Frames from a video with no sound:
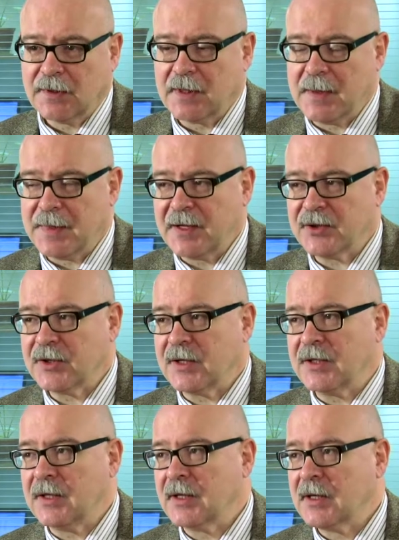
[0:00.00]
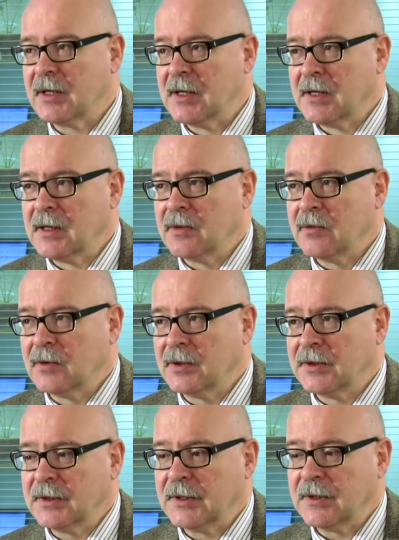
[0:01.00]
отношений.
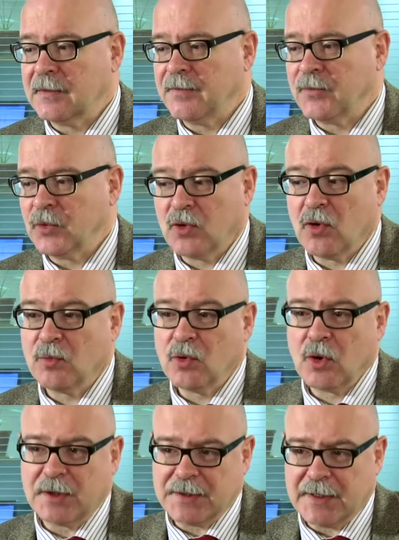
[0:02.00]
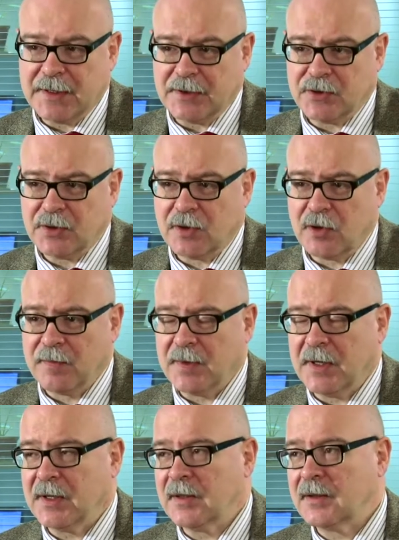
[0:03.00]
Он, у него много задач,
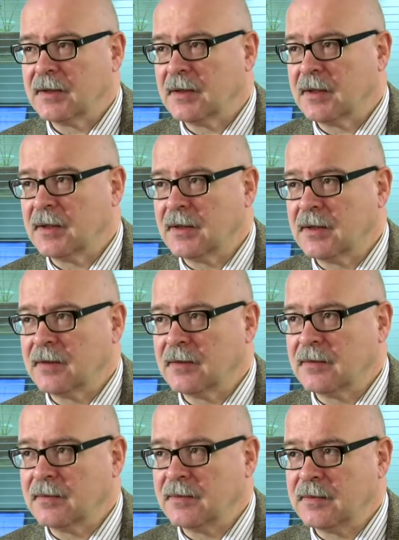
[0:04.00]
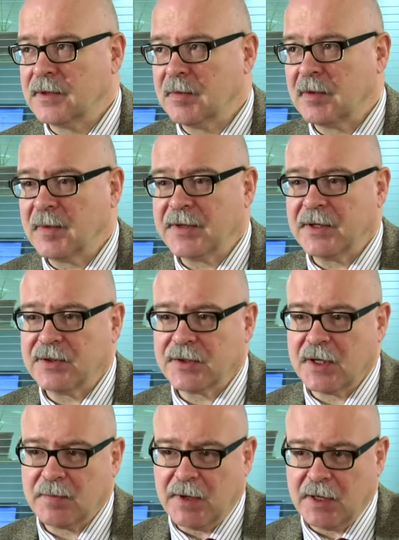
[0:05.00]
кроме э,
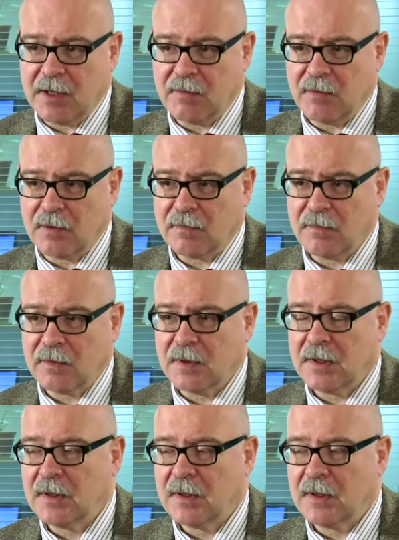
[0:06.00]
дипломатических переговоров.